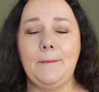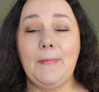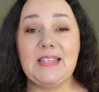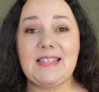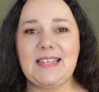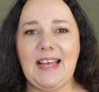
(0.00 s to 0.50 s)

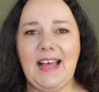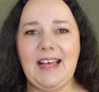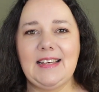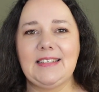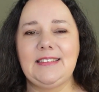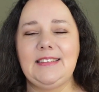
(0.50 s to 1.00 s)

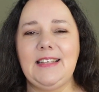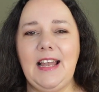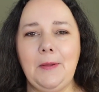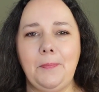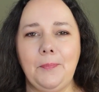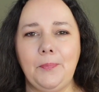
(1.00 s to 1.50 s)
Mascaren,
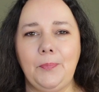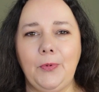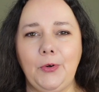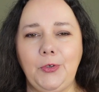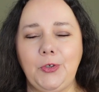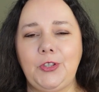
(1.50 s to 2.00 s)

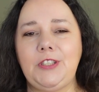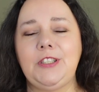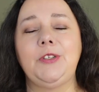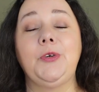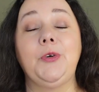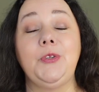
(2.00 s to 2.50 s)

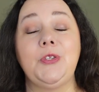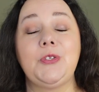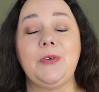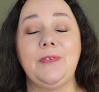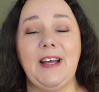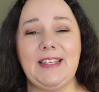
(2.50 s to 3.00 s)
Lippenprodukte und
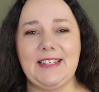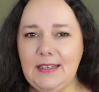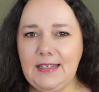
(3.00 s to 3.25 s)
so weiter.